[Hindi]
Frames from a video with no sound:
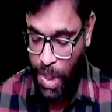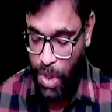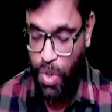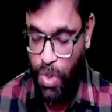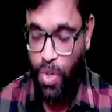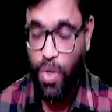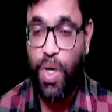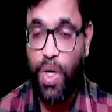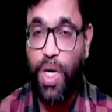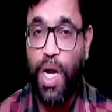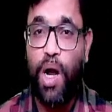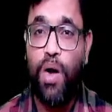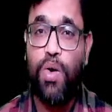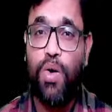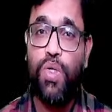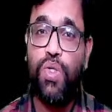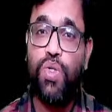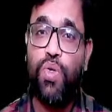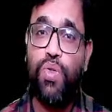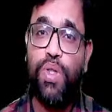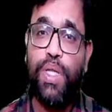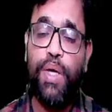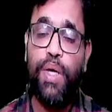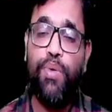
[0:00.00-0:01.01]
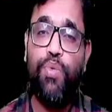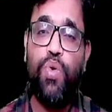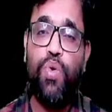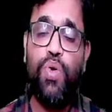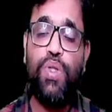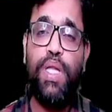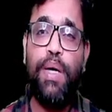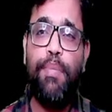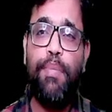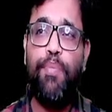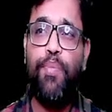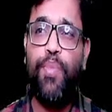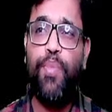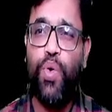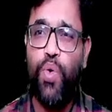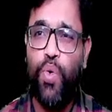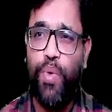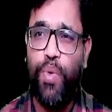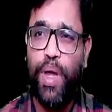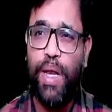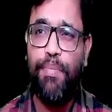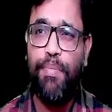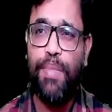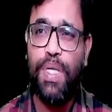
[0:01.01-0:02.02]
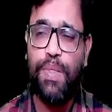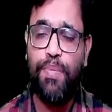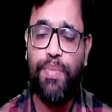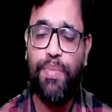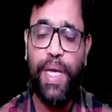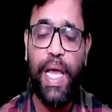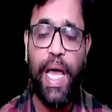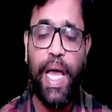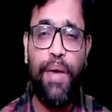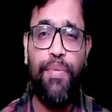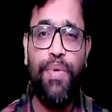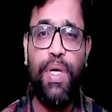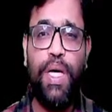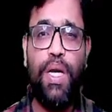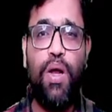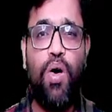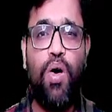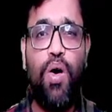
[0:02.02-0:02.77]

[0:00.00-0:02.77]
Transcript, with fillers: जो ग्राउंड्स होते हैं वो होता है प्रूवेन मिसबिहेवियर